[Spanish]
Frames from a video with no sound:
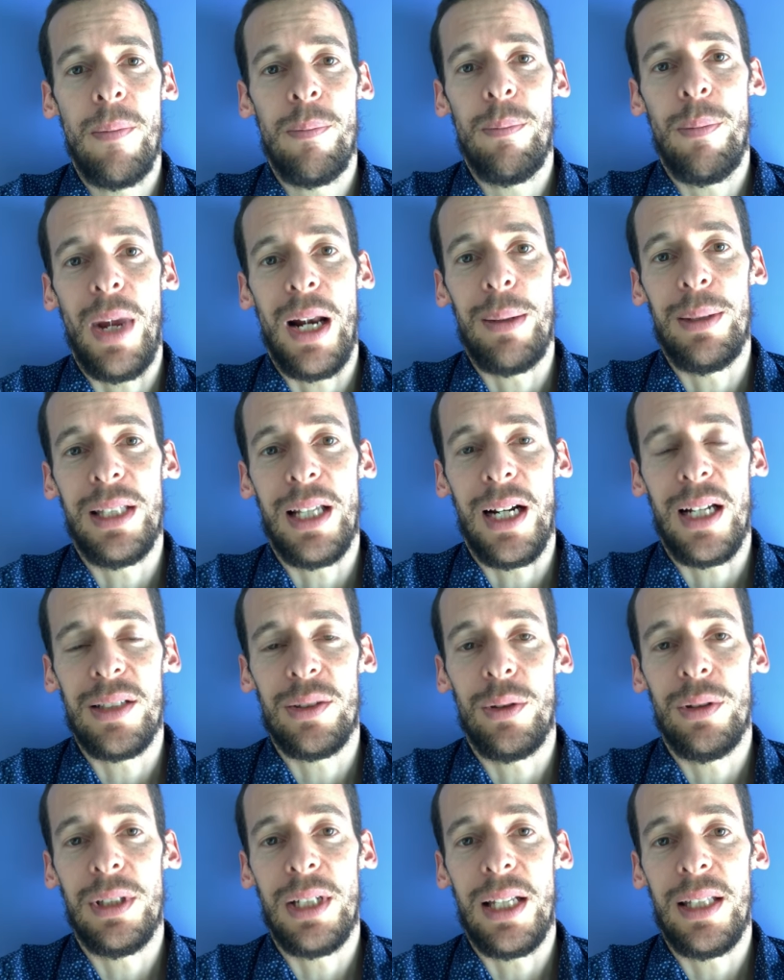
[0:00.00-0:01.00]
Para evitar las
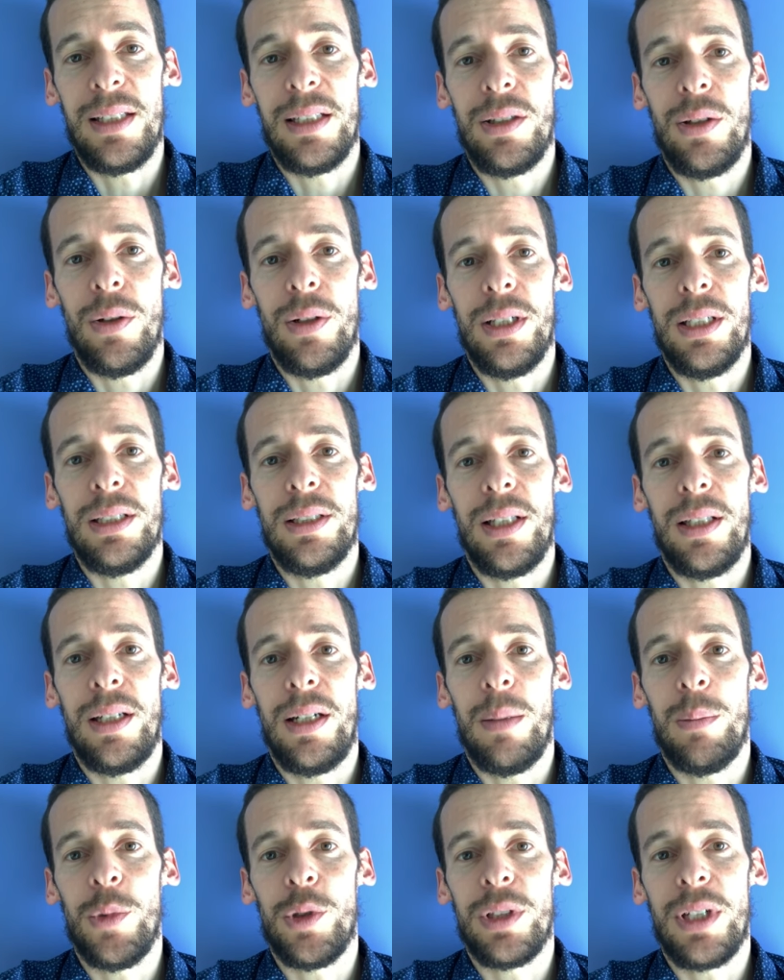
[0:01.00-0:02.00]
contradicciones
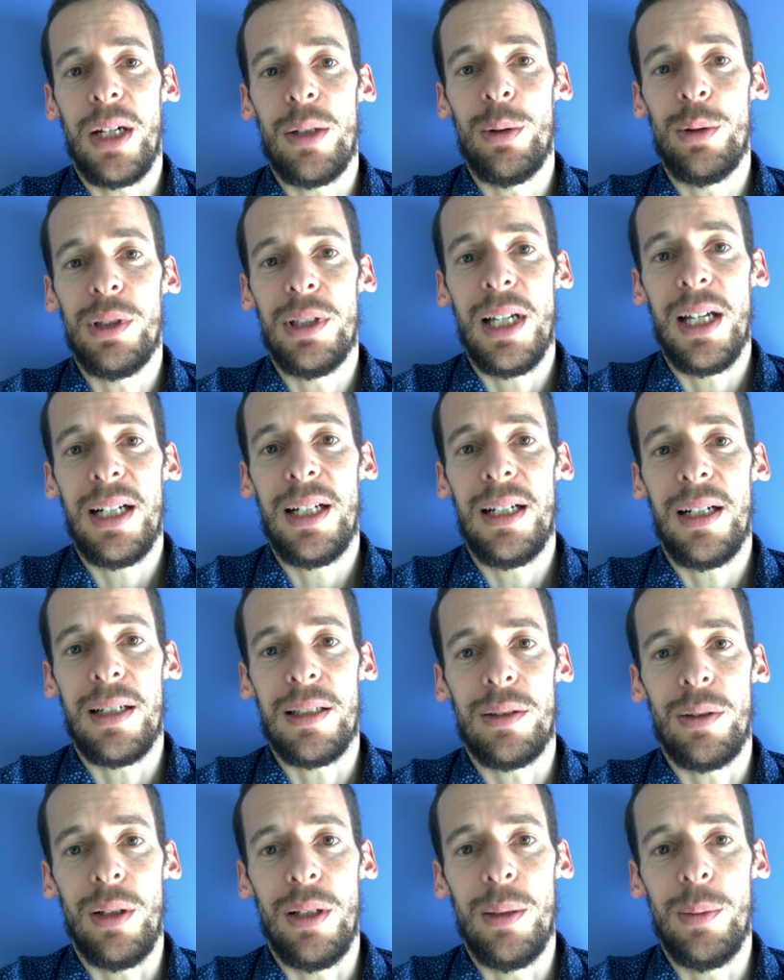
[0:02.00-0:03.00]
tendríamos que ajustar el
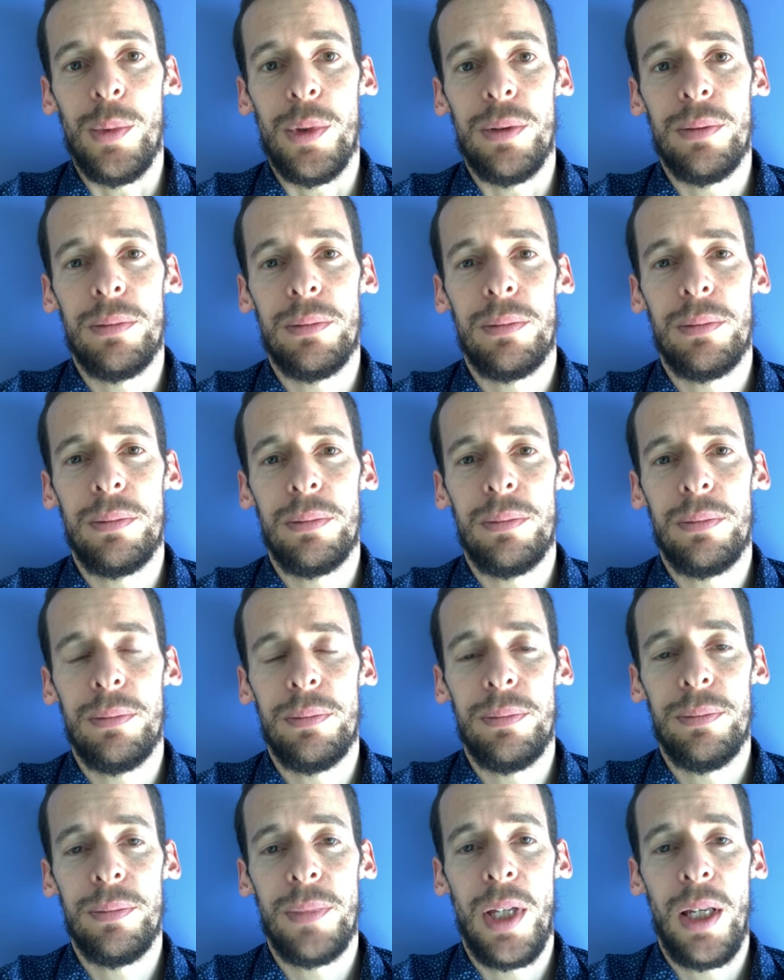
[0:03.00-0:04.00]
resto del himno.
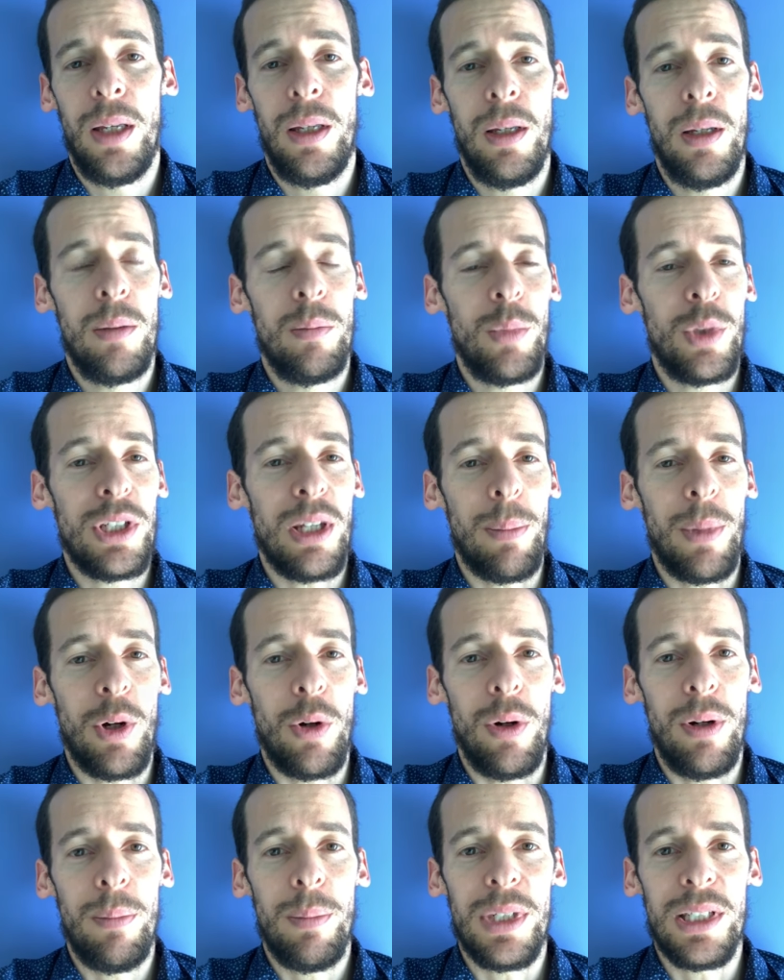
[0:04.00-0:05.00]
Pues ya
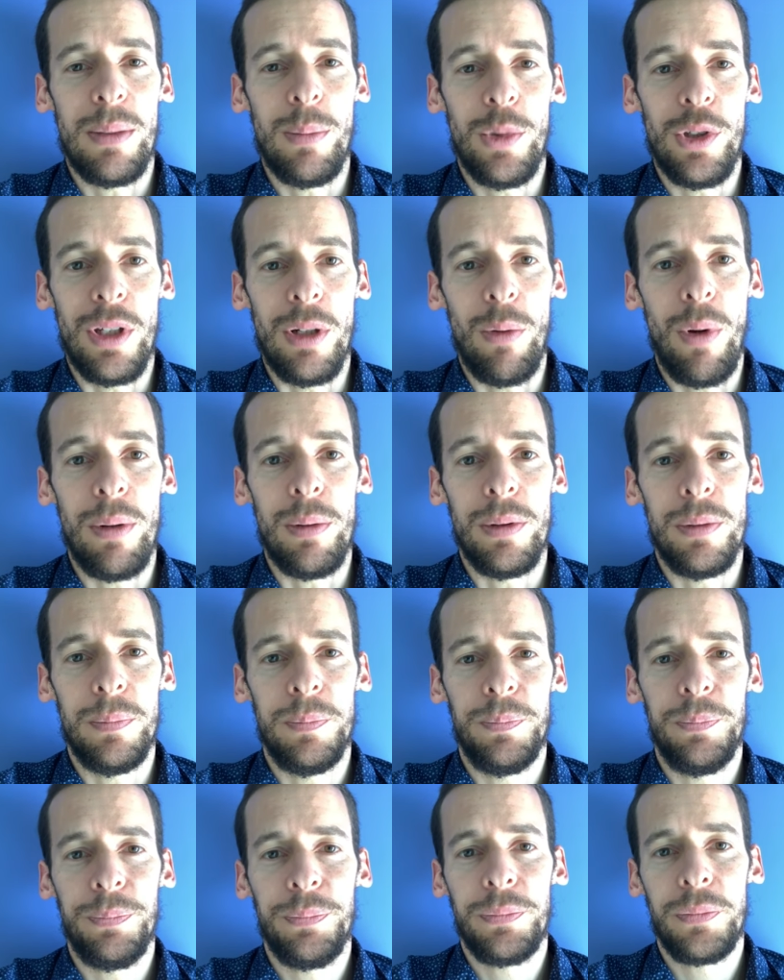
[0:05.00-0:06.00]
mejor empecemos de nuevo.
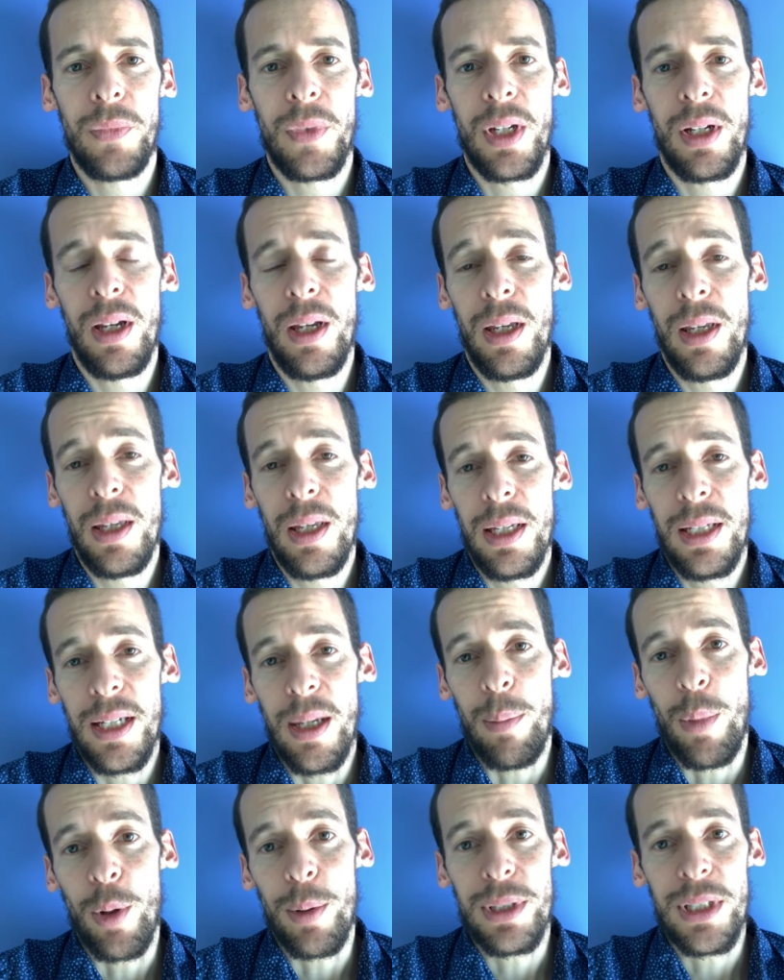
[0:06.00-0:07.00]
Y
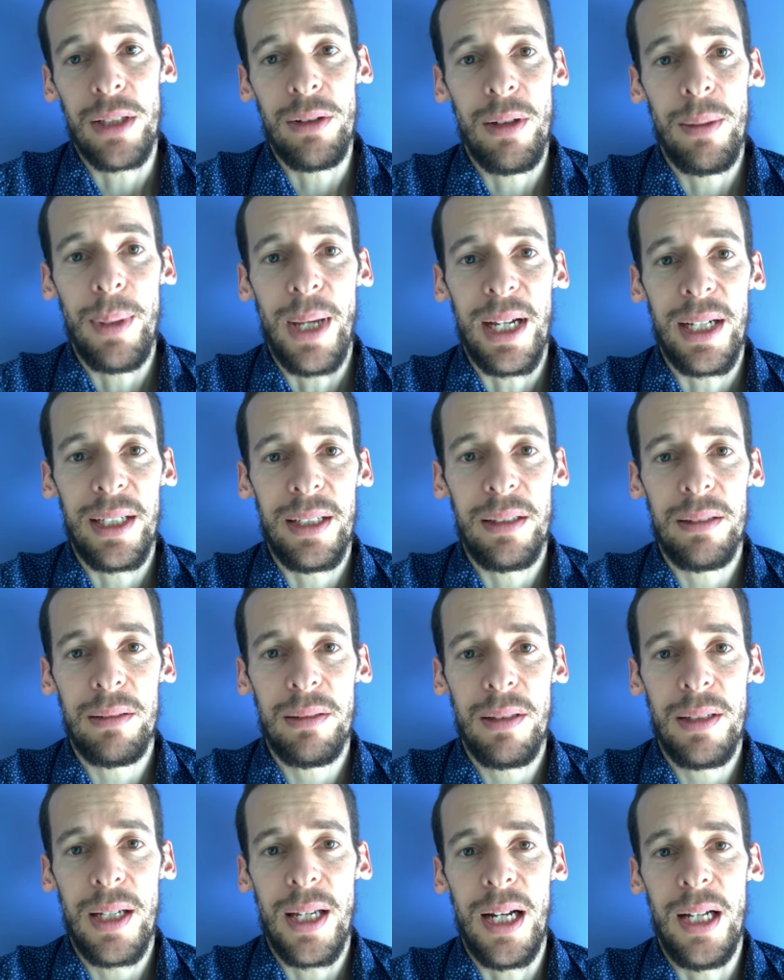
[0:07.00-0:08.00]
aprovechando el viaje,
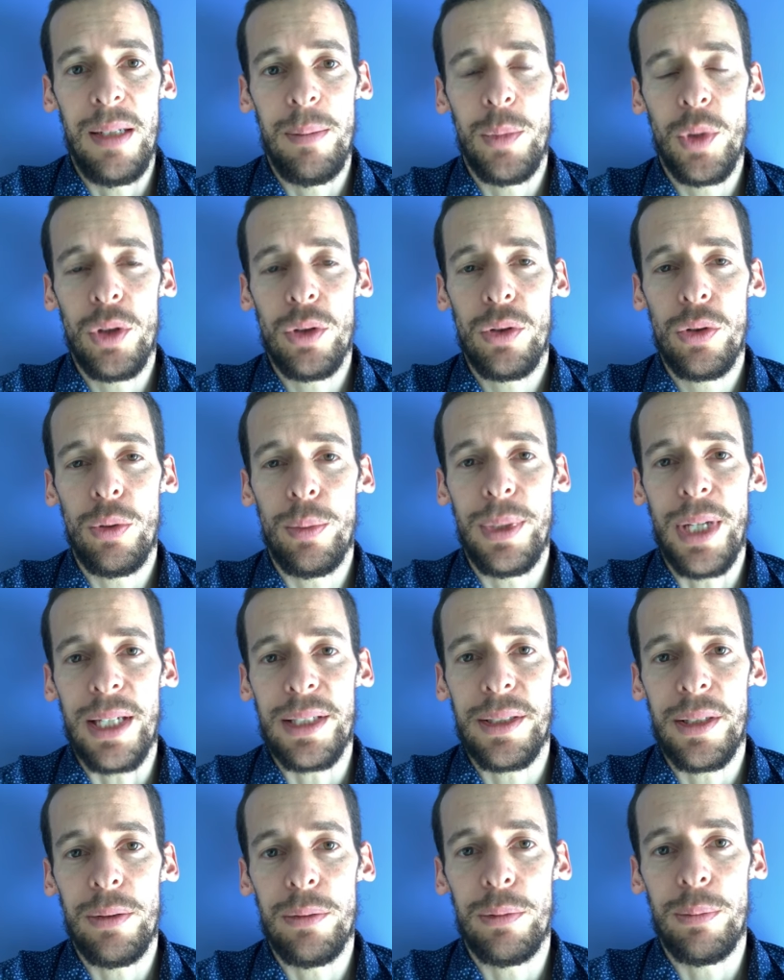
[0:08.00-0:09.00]
en el himno
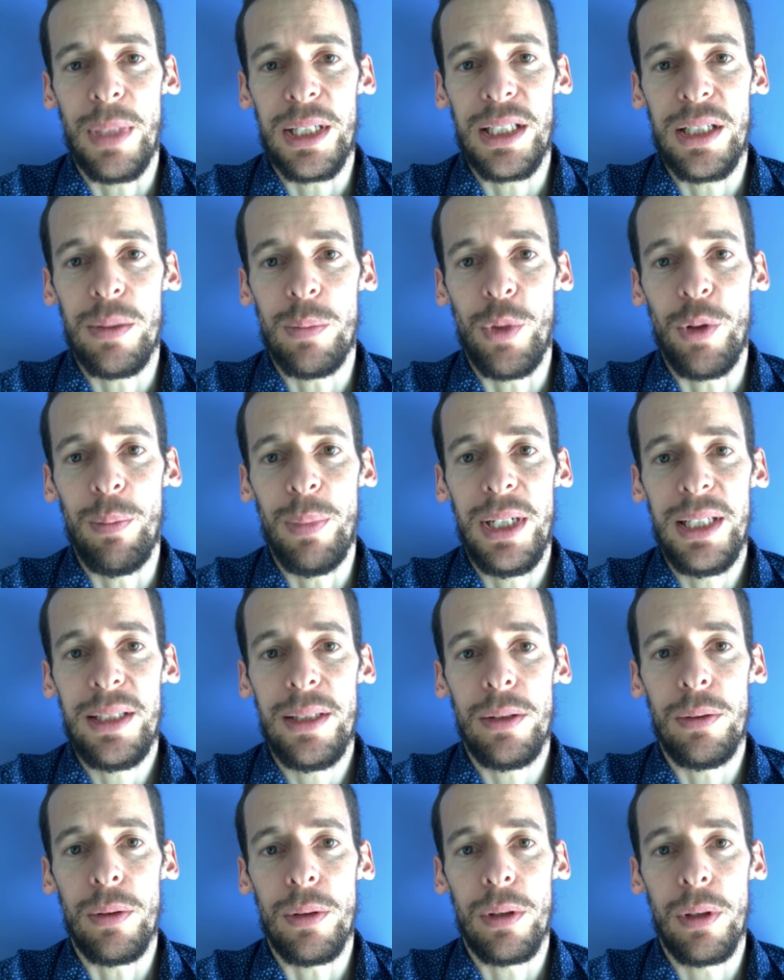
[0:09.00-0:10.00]
subyace un machismo
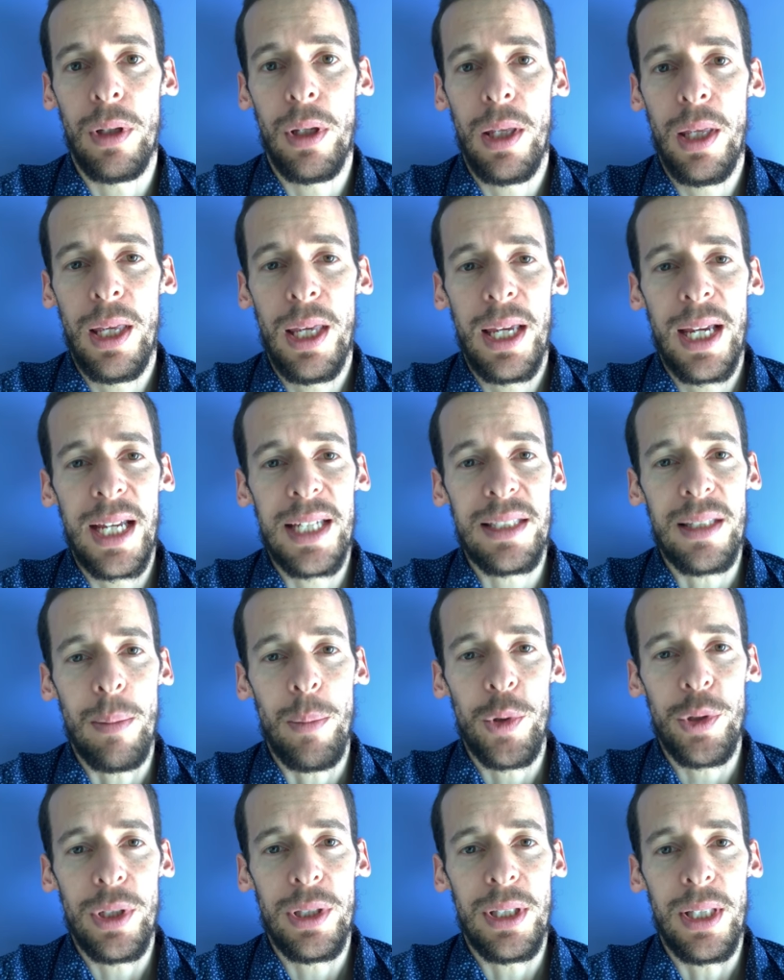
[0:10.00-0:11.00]
implícito que
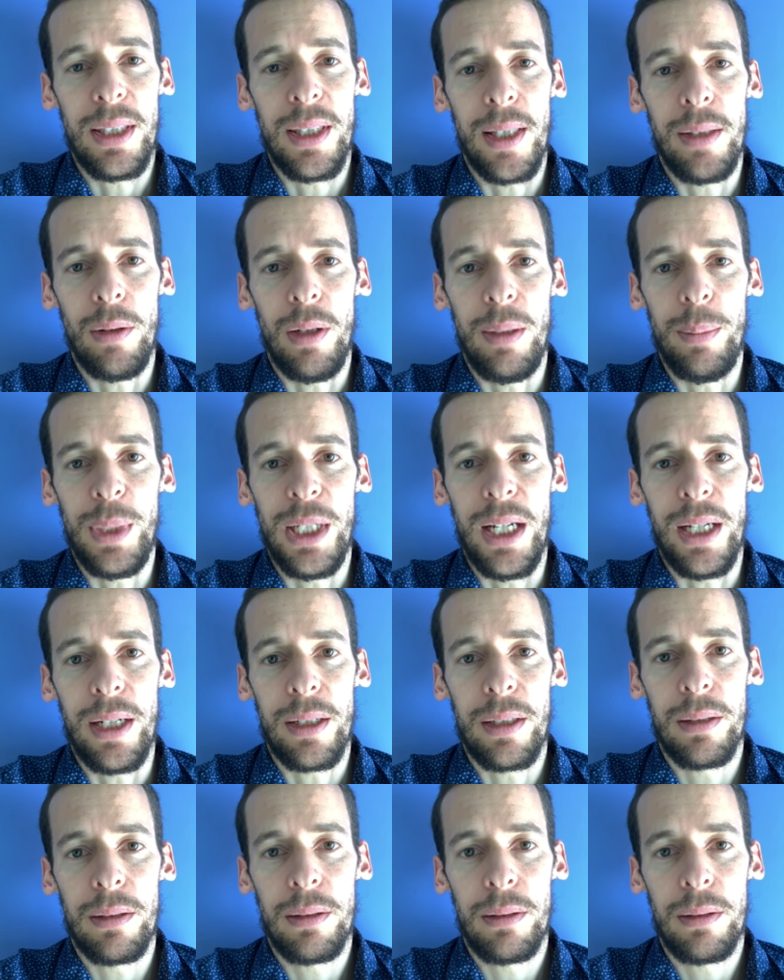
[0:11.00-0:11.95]
estamos intentando eliminar.